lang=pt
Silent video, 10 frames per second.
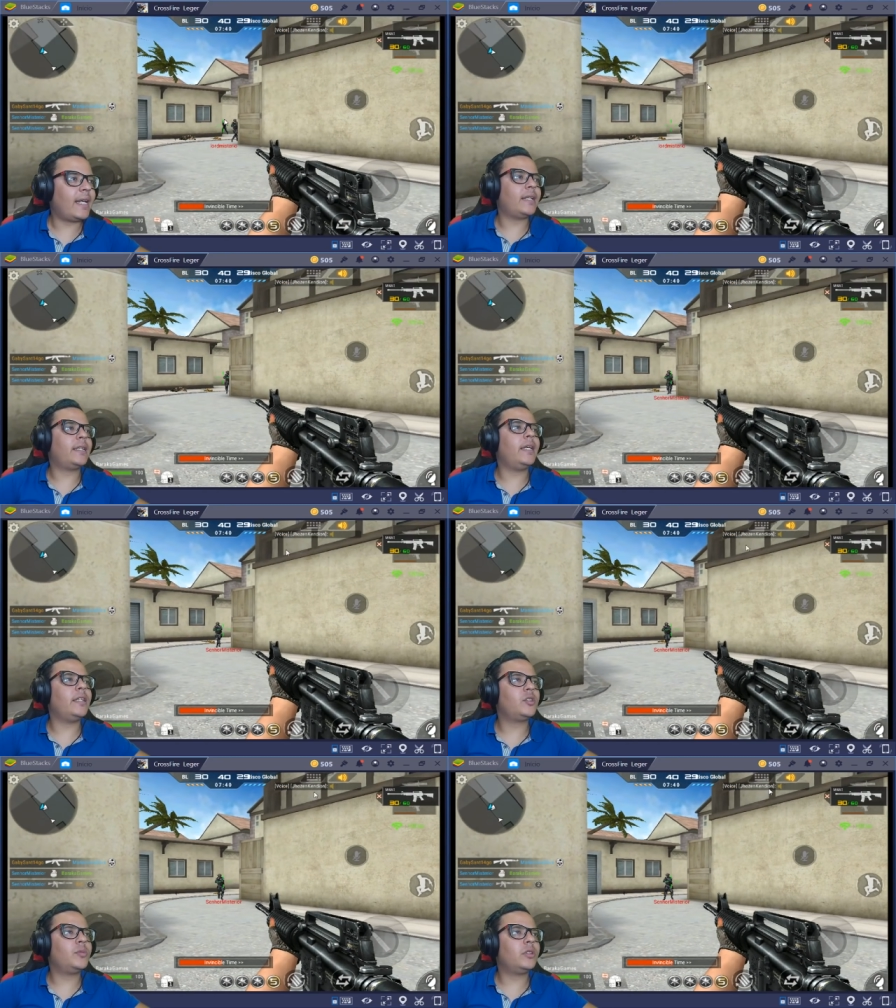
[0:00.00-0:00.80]
Que
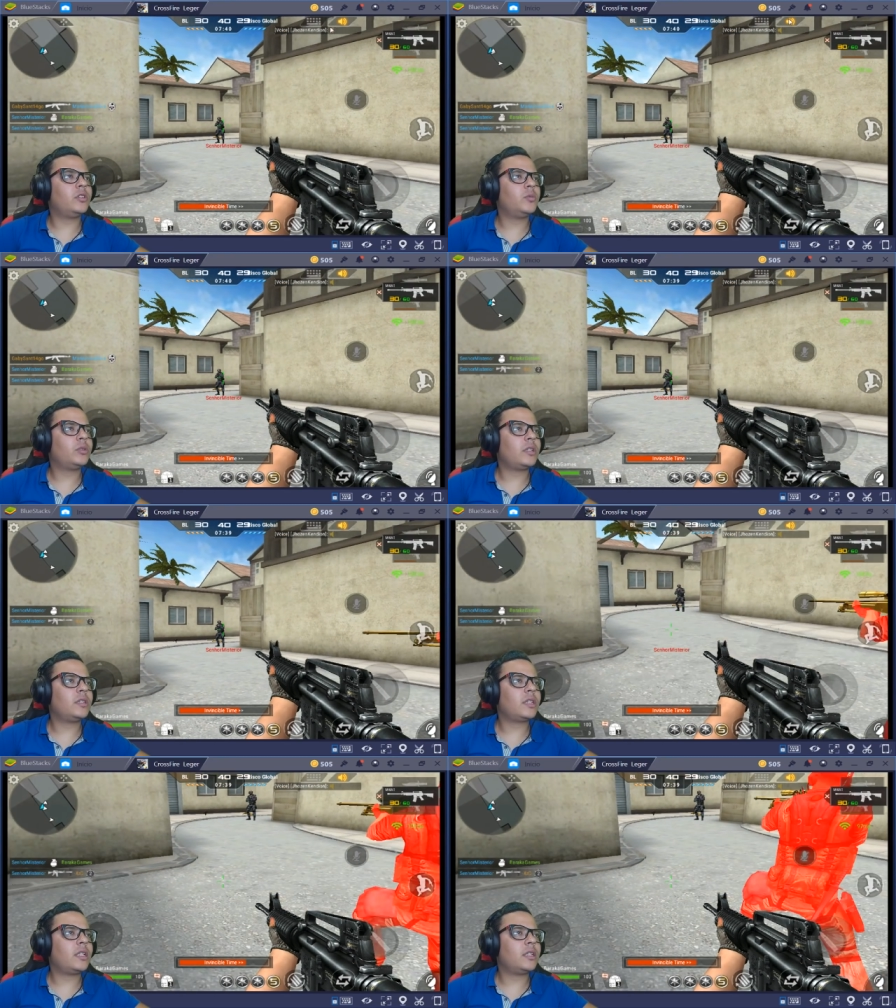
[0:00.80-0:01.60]
isso, mano? Deixa eu botar esses
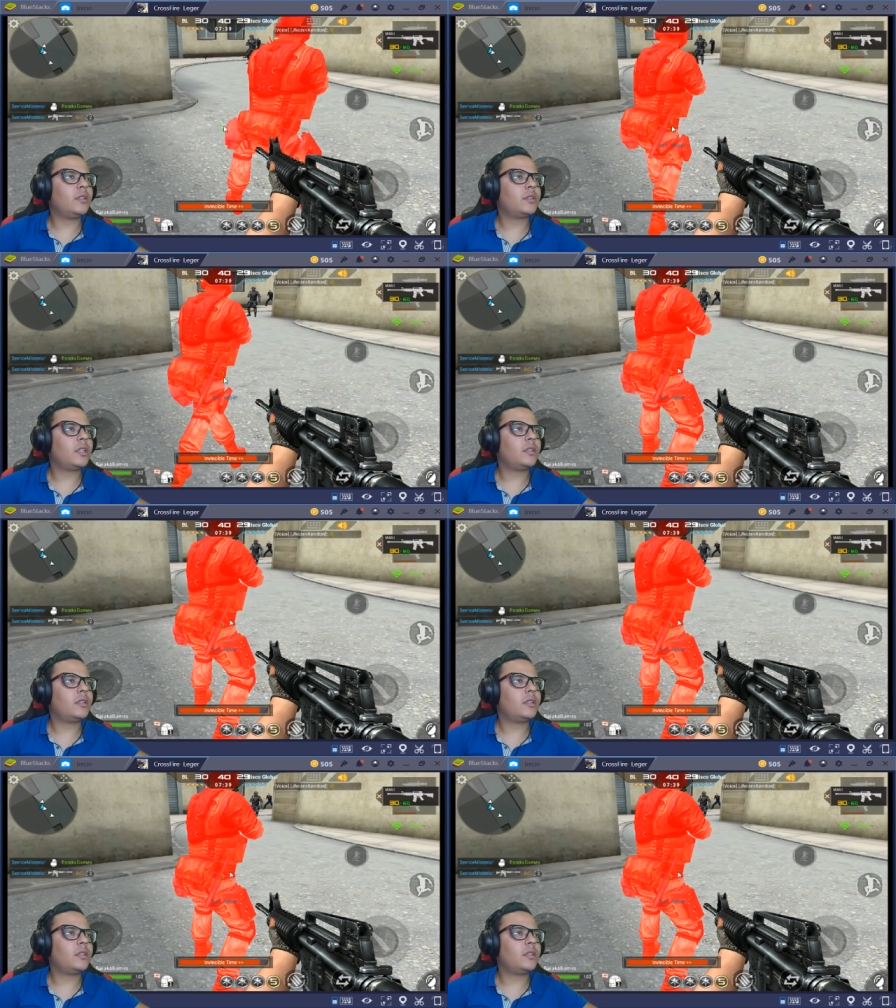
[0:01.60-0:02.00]
caras aqui. Esse cara.